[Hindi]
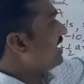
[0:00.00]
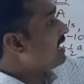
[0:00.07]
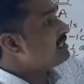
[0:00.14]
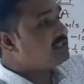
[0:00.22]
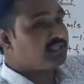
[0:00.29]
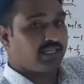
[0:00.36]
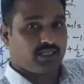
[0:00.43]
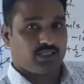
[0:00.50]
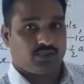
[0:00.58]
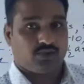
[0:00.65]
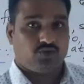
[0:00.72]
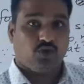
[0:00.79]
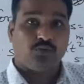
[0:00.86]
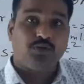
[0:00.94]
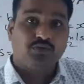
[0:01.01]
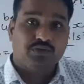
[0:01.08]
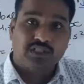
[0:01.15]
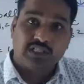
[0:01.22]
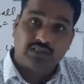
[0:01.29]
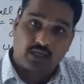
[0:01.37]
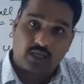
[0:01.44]
लास्ट सेकंड जो भी
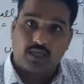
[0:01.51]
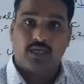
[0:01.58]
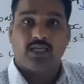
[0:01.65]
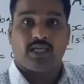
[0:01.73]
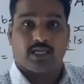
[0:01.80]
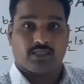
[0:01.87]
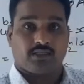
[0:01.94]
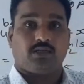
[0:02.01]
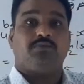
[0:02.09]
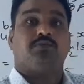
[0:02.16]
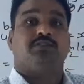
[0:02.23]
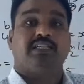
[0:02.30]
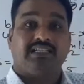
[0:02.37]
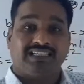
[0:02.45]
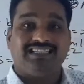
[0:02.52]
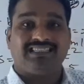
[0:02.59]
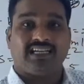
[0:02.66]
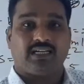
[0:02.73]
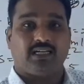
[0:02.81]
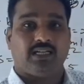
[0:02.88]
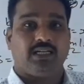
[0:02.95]
उसकी जर्नी है सपोज दैट टी
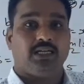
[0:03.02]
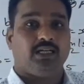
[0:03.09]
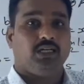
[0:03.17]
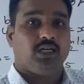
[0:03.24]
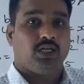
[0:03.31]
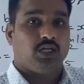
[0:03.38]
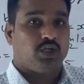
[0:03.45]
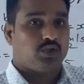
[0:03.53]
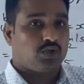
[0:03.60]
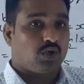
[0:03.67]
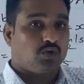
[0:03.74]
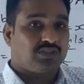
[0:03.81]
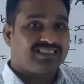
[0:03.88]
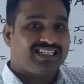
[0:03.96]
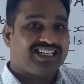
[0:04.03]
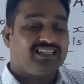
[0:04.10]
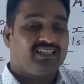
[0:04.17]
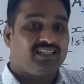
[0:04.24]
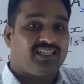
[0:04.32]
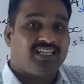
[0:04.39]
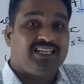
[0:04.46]
सेकंड है तो उसके
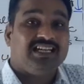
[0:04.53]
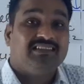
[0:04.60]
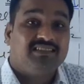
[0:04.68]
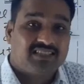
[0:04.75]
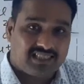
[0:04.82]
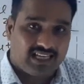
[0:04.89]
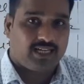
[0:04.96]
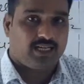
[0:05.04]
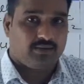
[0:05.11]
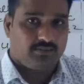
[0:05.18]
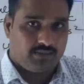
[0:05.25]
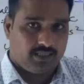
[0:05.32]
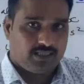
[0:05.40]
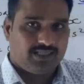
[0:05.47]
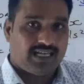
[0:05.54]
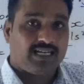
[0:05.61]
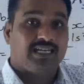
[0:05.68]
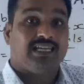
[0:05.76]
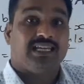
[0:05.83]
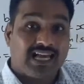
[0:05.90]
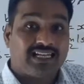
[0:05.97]
एथ सेकंड में यानी
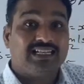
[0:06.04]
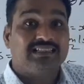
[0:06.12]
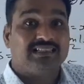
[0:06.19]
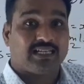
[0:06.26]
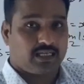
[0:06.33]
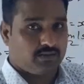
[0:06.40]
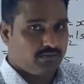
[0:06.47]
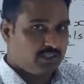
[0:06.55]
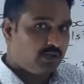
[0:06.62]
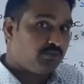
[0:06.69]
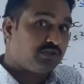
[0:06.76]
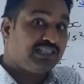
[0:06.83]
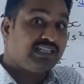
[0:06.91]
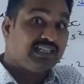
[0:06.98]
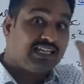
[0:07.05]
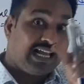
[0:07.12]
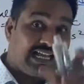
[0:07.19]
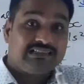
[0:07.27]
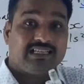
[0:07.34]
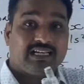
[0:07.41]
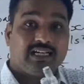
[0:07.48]
कि एनथ सेकंड में सपोज दैट अगर
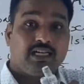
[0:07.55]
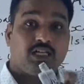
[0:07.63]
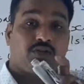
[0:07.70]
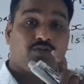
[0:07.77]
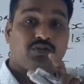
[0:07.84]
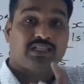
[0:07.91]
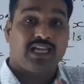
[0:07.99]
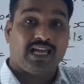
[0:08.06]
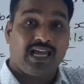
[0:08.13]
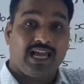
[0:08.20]
एन सेकंड है तो उसके